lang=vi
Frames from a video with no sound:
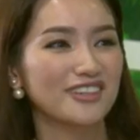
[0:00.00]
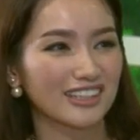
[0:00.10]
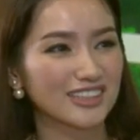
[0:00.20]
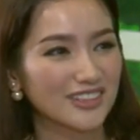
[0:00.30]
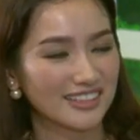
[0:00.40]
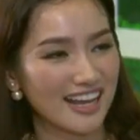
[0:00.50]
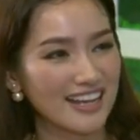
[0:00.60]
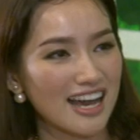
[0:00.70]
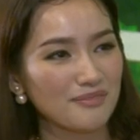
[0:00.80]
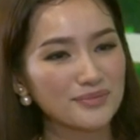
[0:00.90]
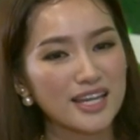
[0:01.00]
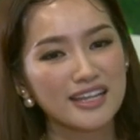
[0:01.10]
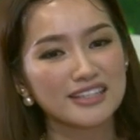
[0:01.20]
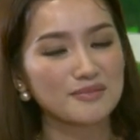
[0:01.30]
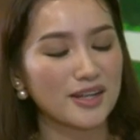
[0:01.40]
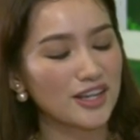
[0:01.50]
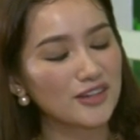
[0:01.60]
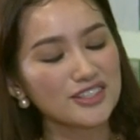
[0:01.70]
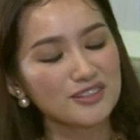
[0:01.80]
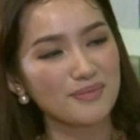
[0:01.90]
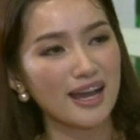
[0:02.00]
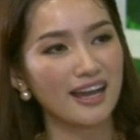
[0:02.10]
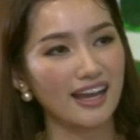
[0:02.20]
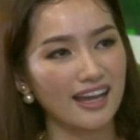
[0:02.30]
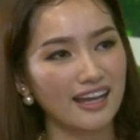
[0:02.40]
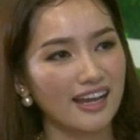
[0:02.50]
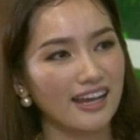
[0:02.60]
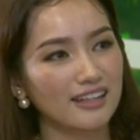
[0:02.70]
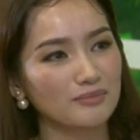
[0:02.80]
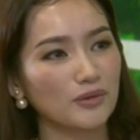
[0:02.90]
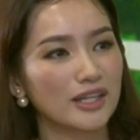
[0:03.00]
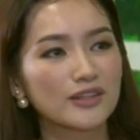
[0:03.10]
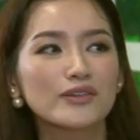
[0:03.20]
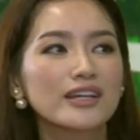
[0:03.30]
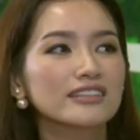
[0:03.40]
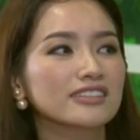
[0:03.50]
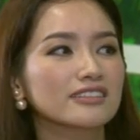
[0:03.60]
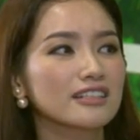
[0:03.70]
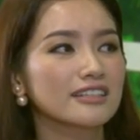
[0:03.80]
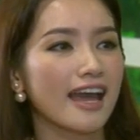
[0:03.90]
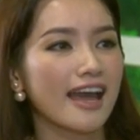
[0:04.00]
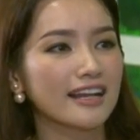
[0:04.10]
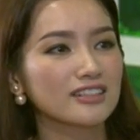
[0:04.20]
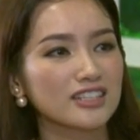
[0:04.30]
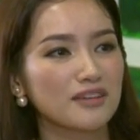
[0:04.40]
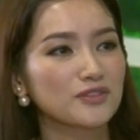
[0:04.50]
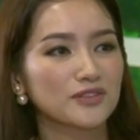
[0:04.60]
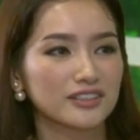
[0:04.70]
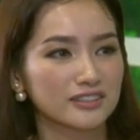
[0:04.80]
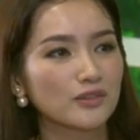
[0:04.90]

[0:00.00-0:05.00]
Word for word: vào cái chuyện đấy lắm nhưng mà nếu như mà một lời khuyên cho tất cả các chị em phụ nữ